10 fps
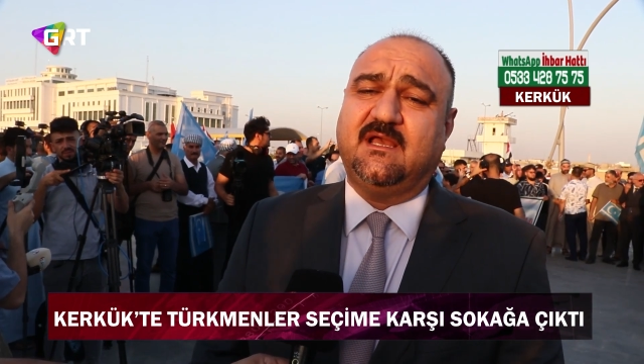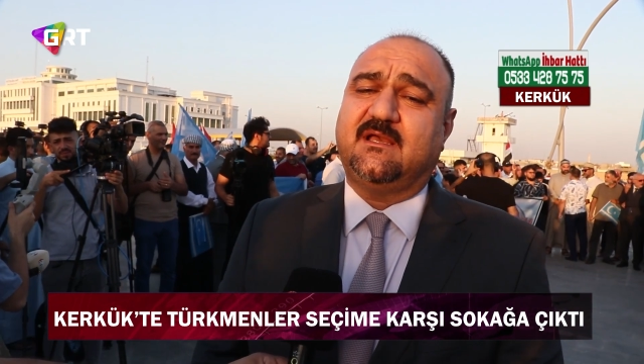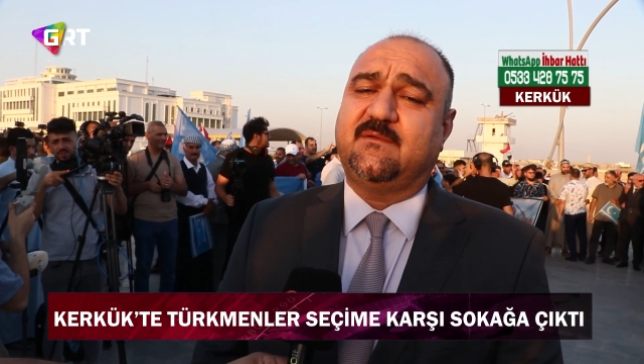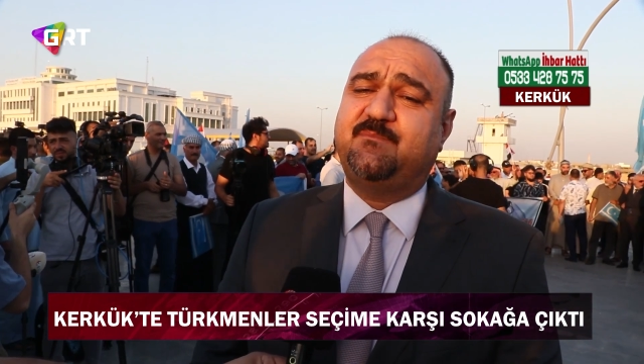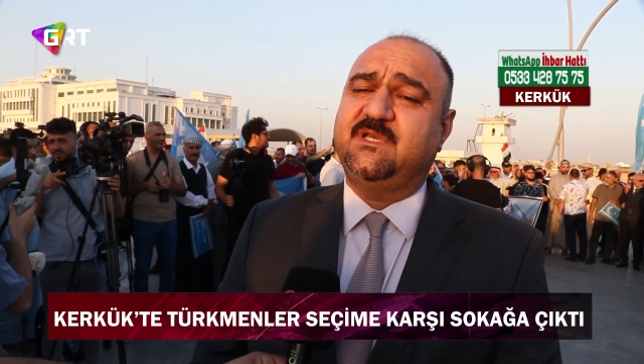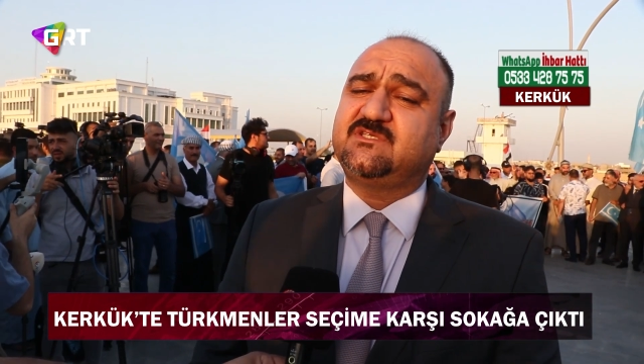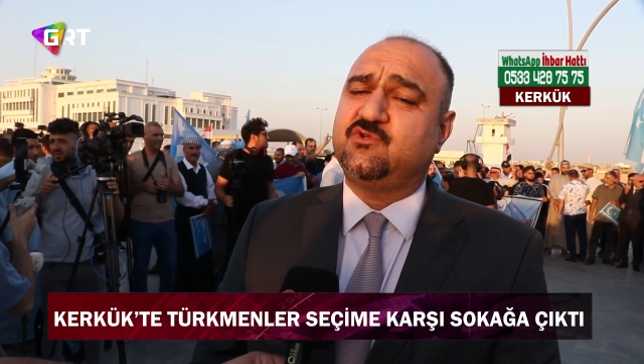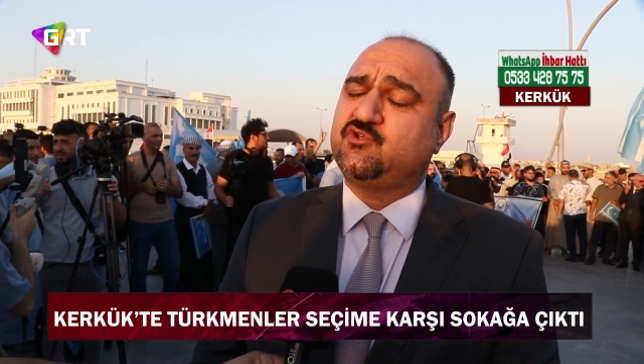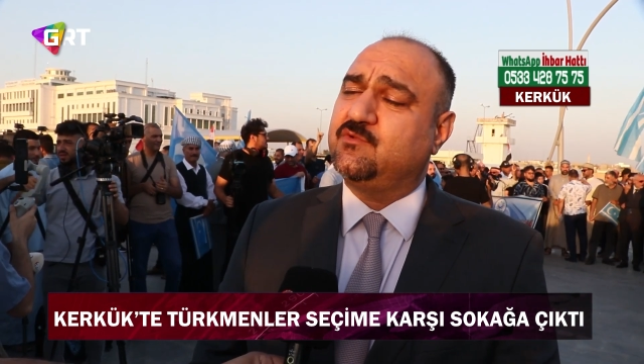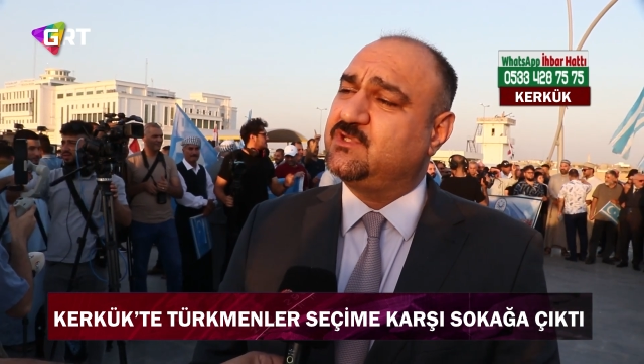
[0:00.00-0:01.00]
Ee, biz
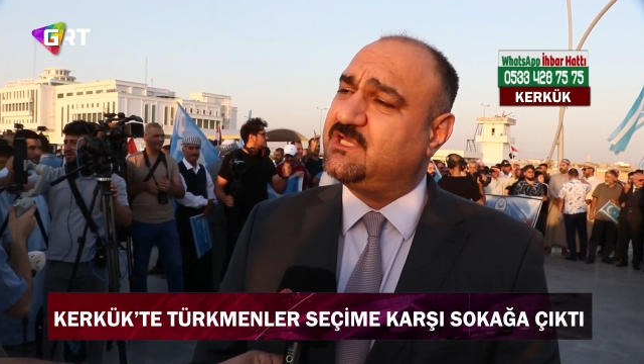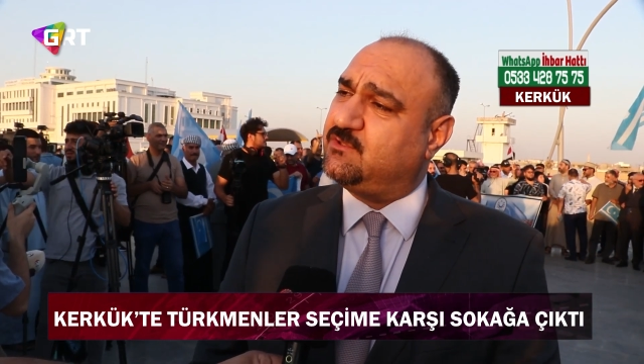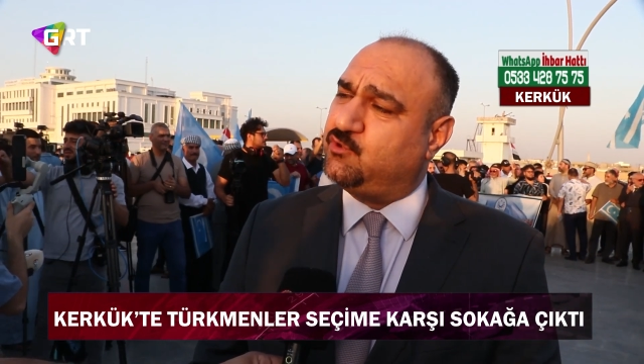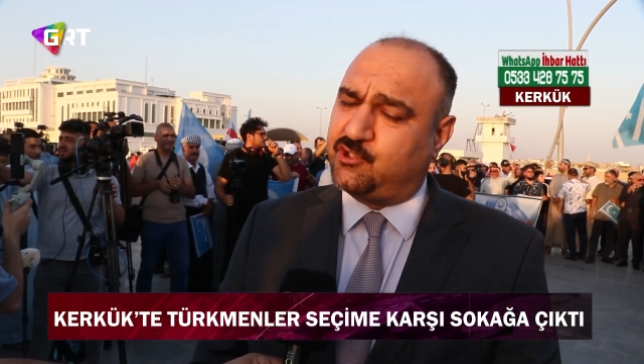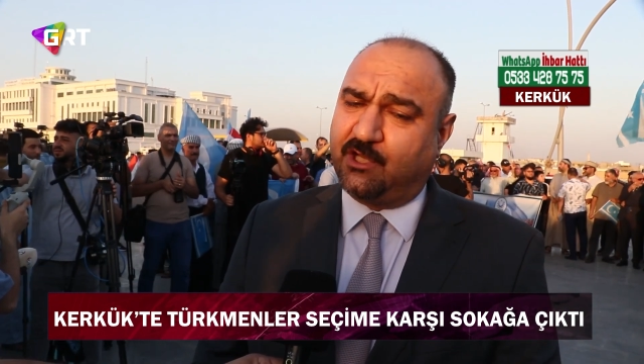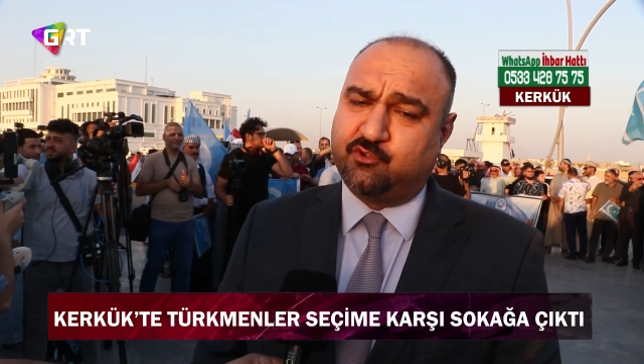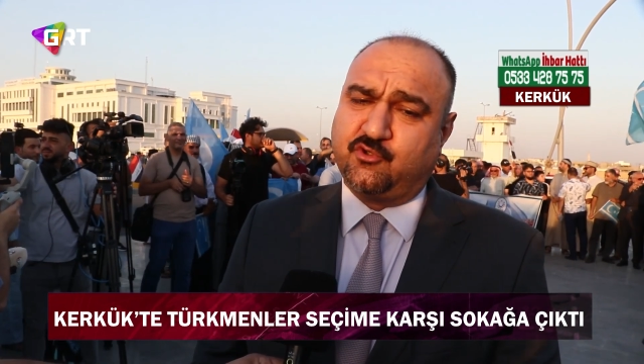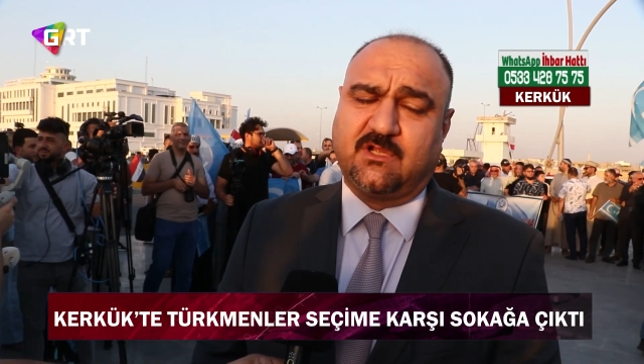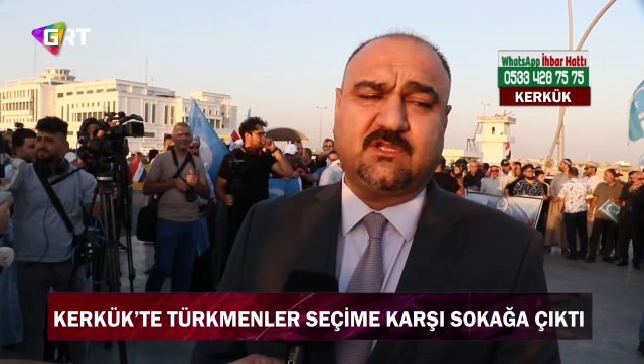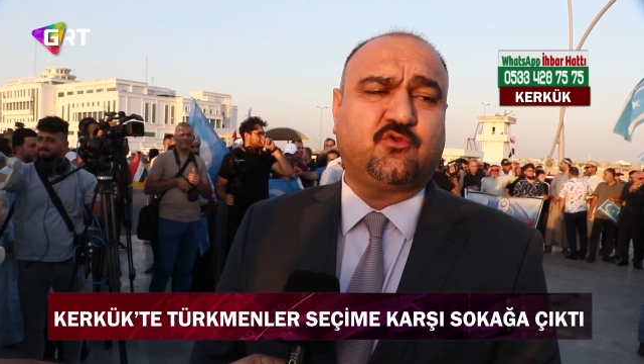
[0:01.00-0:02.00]
üstümüze düşen
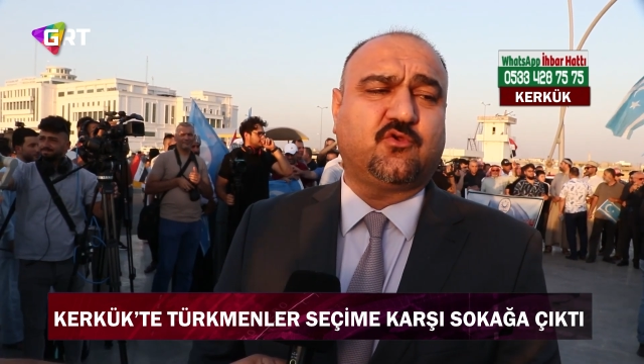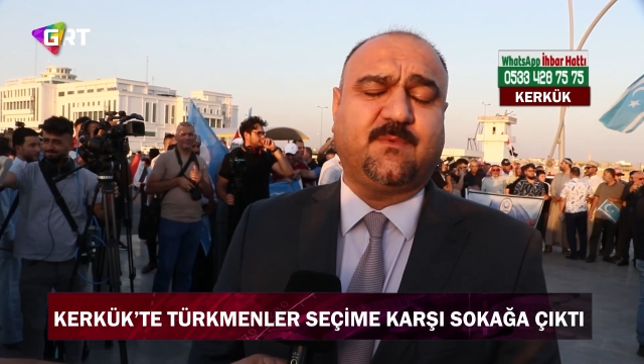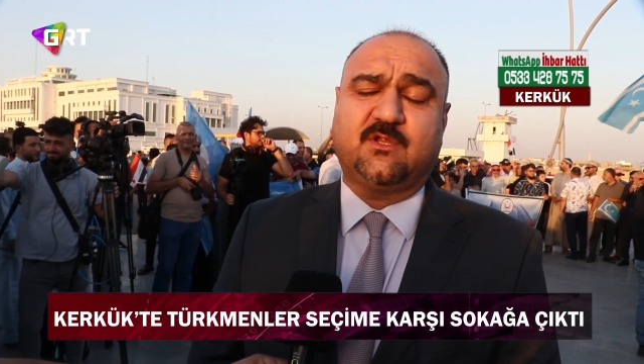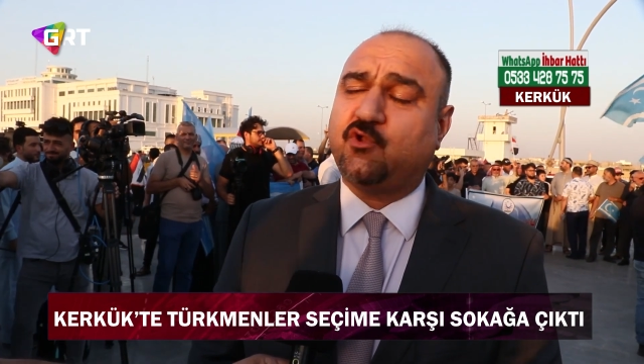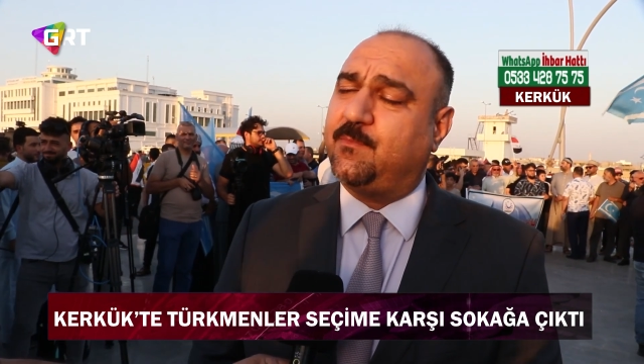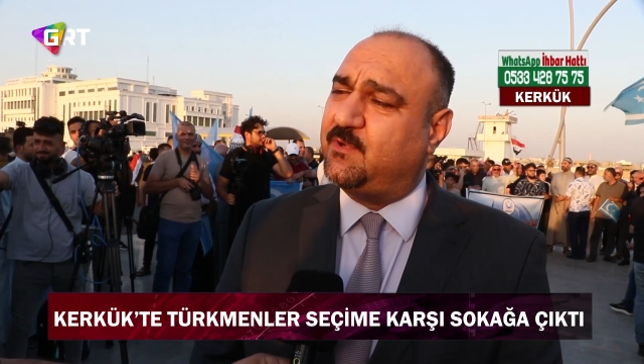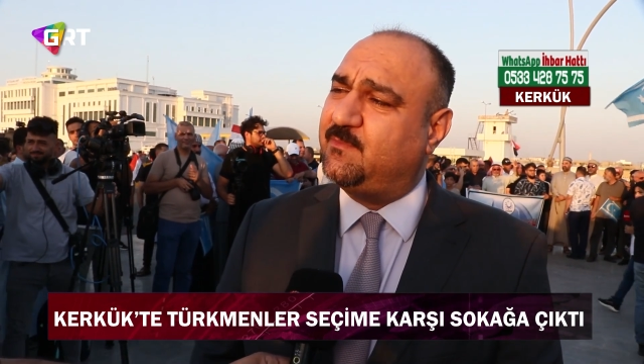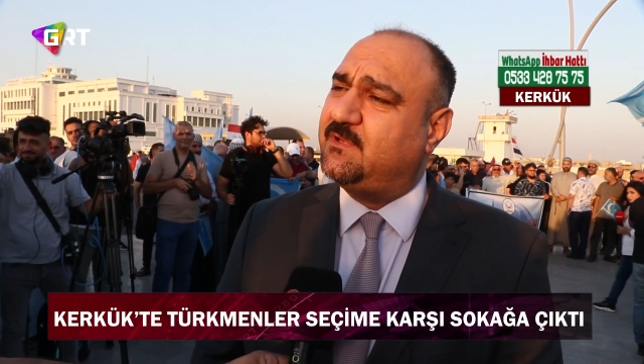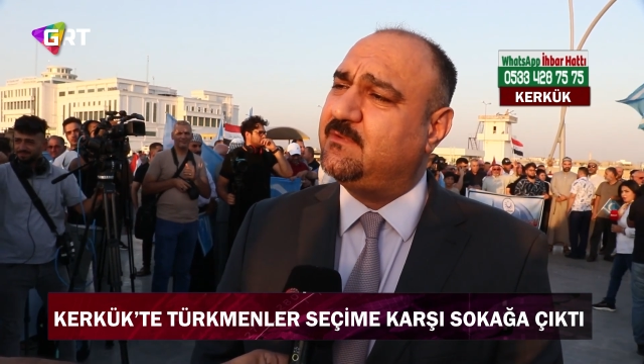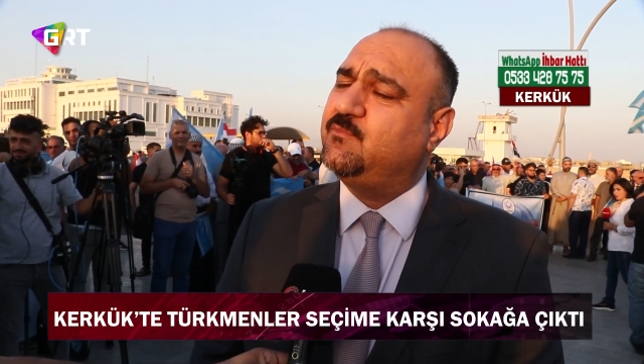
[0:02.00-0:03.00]
şu anda Türkmen
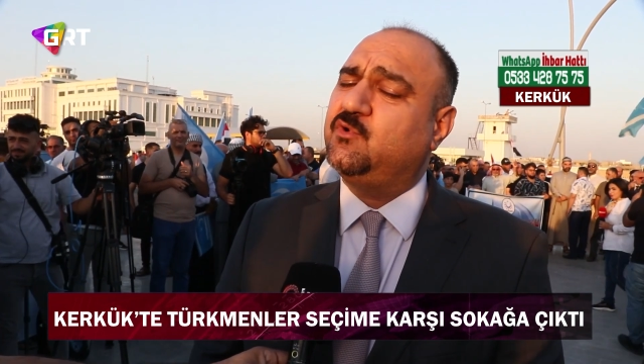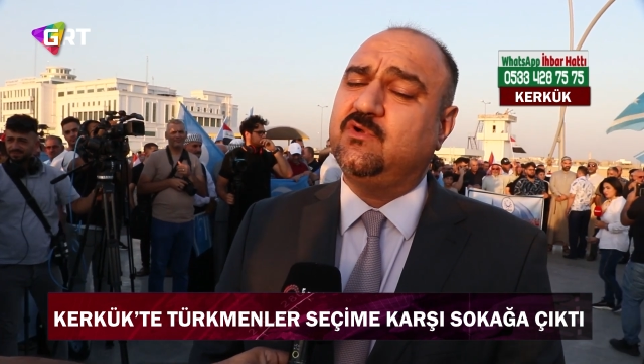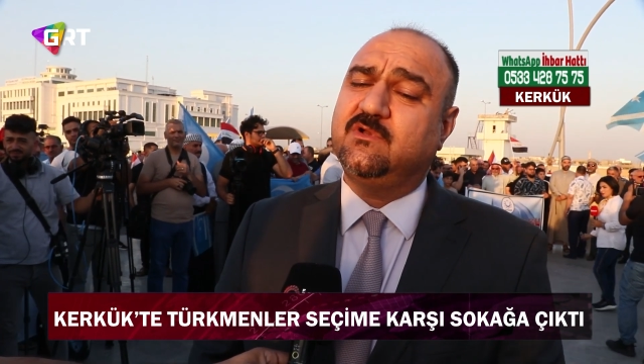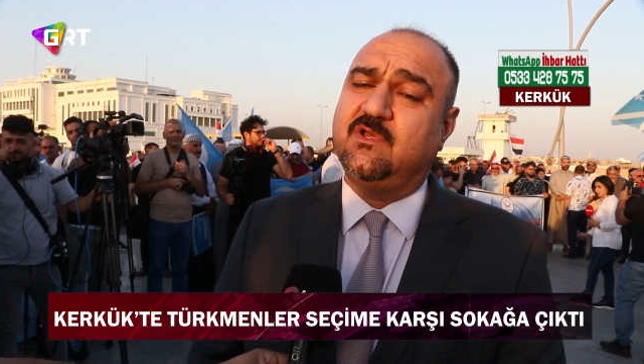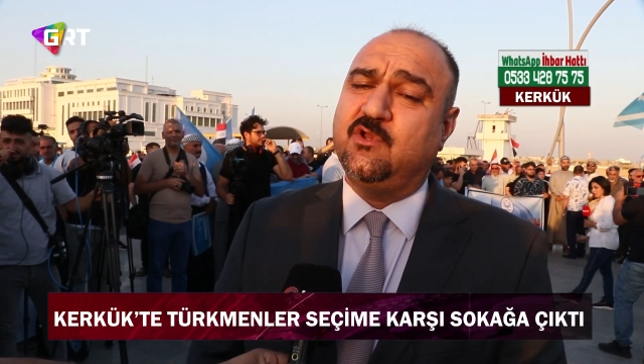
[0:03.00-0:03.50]
toplumu bu